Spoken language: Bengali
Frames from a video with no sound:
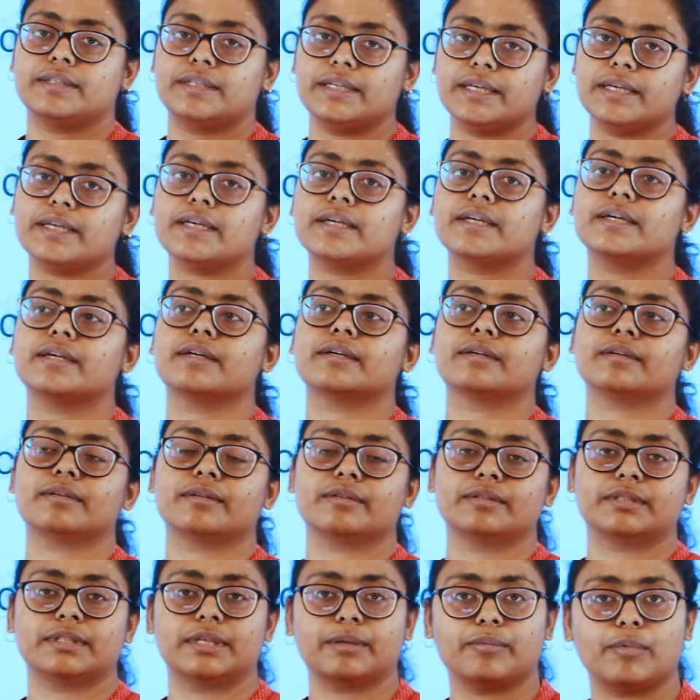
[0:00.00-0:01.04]
ঠিক
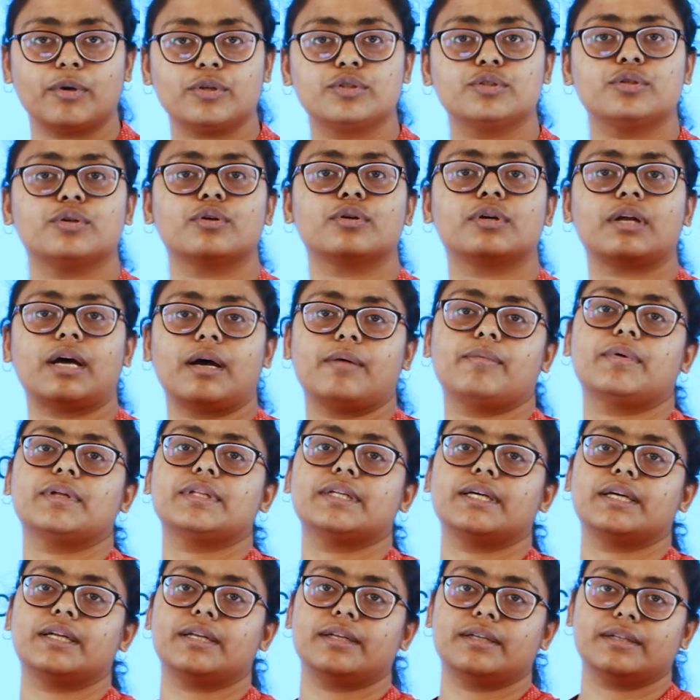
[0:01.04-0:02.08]
যে বছর
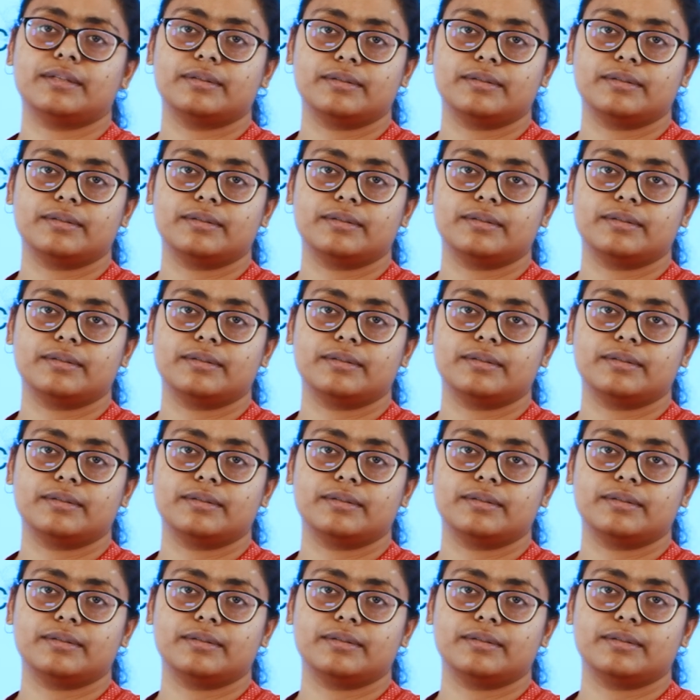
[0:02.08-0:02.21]
আমাদের